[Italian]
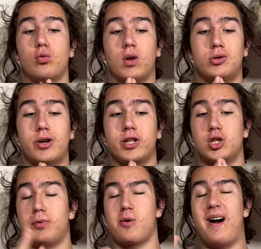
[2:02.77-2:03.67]

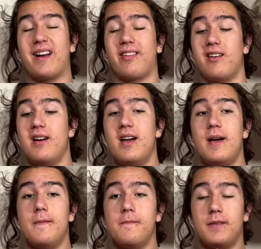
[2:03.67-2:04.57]
14 Pro Max
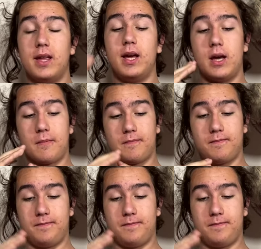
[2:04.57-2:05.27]
e